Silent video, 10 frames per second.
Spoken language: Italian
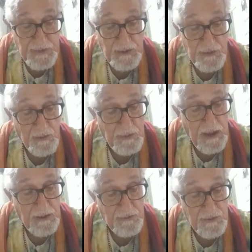del
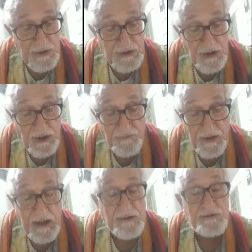2011, il
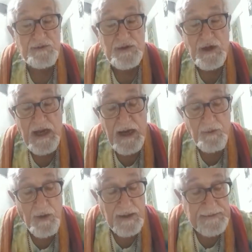referendum
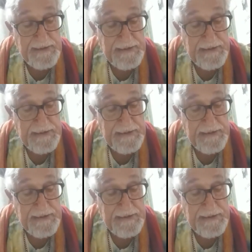sull'acqua,